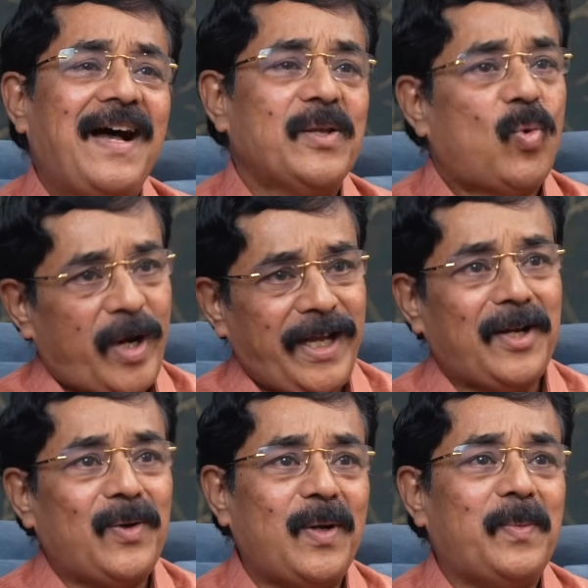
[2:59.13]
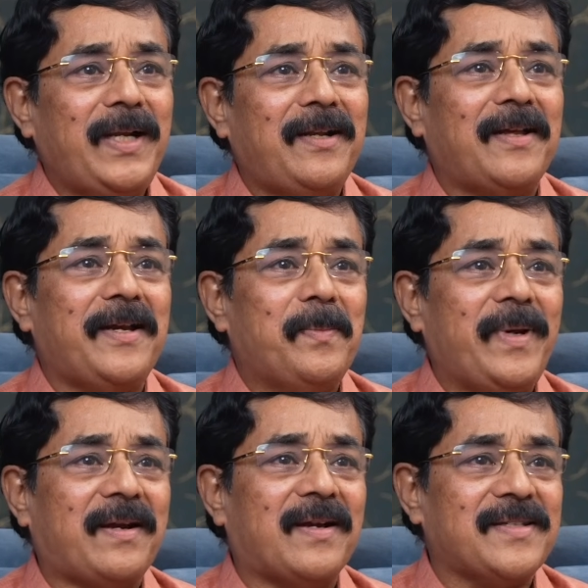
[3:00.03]
அதை உடைக்கணும் அப்படின்னு தான்
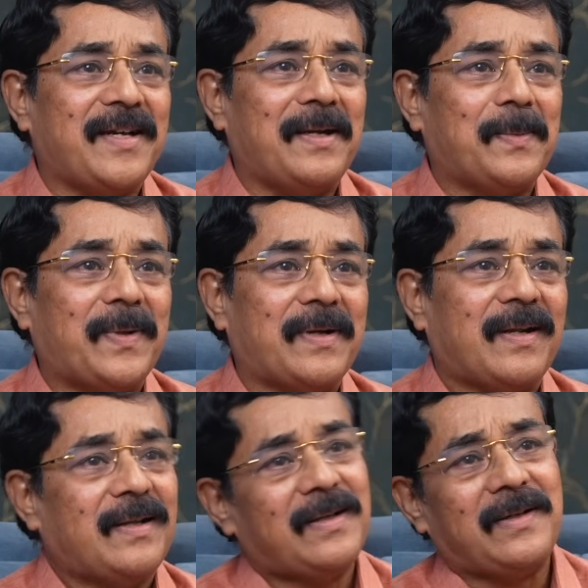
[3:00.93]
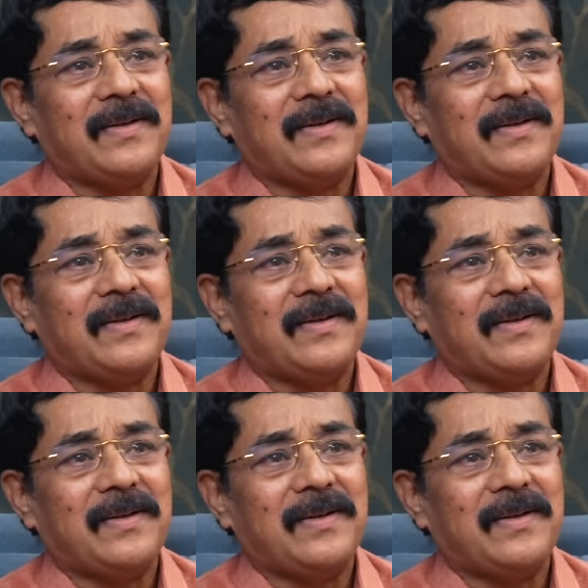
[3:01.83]
எம்ஏ காஜா என்ன பண்ணுறாரு